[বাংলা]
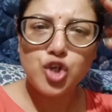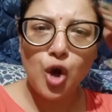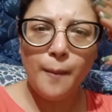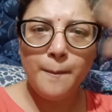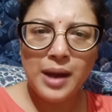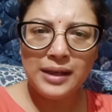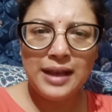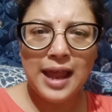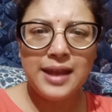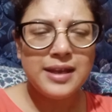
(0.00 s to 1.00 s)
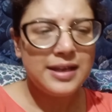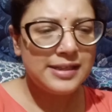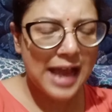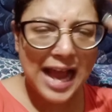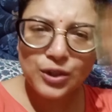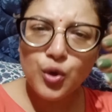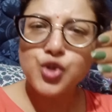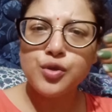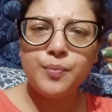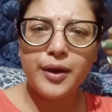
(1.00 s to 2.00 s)
সম্মান দেয় যে এত
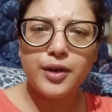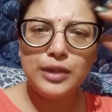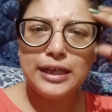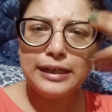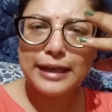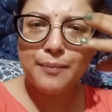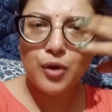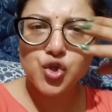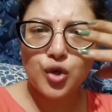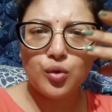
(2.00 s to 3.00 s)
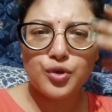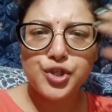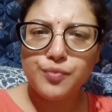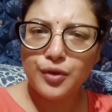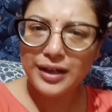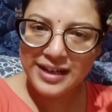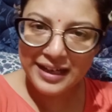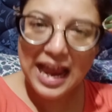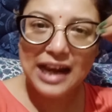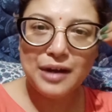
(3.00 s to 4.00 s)
কিছুর পরেও তিনটে বছর ওর জীবনটা নিয়ে
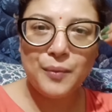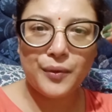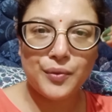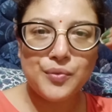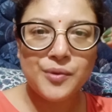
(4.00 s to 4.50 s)
খেলার পরেও